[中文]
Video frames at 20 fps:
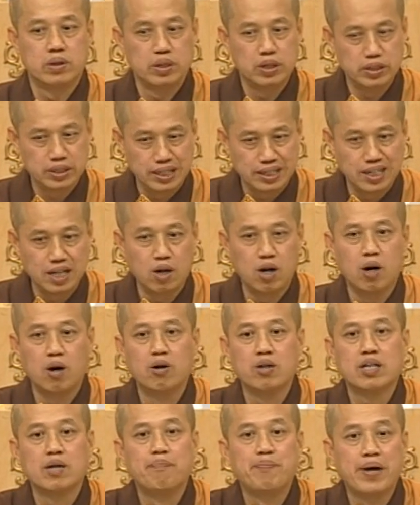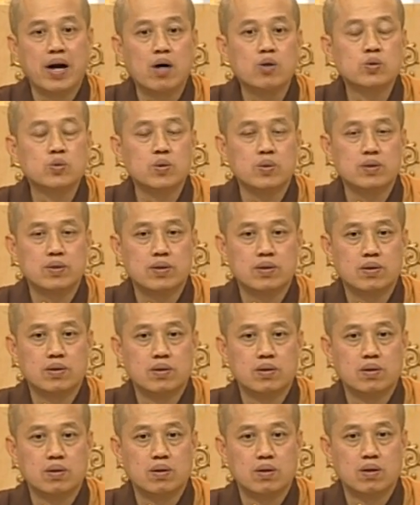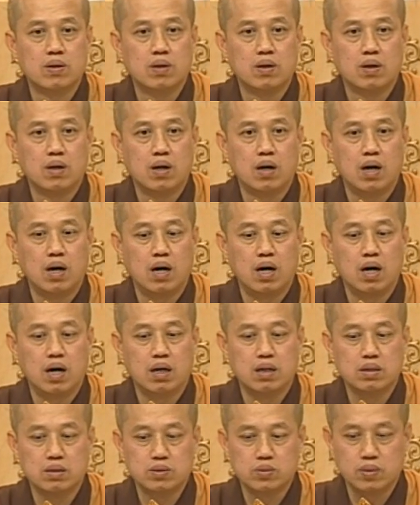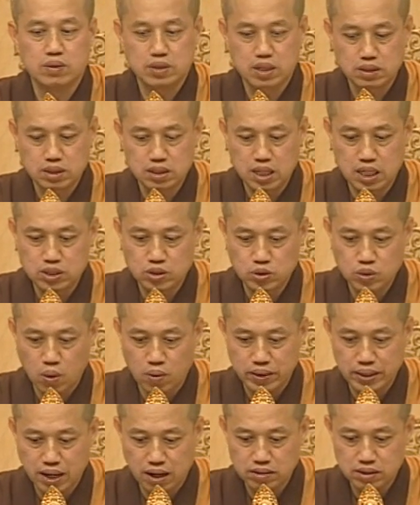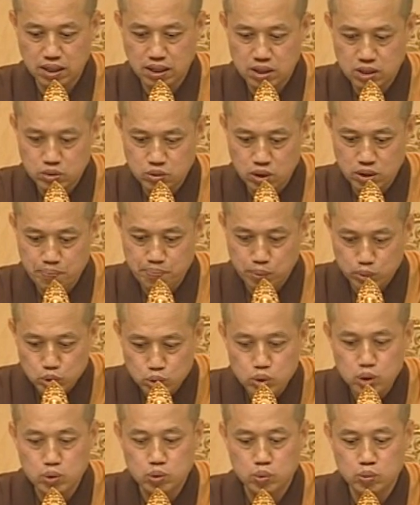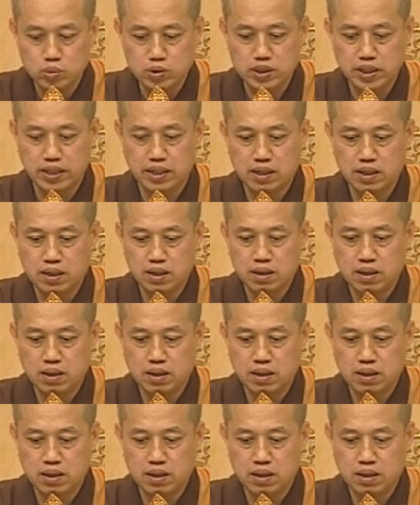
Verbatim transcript: 一定要有一个标准啊，所以这是很重要的，所以不具足戒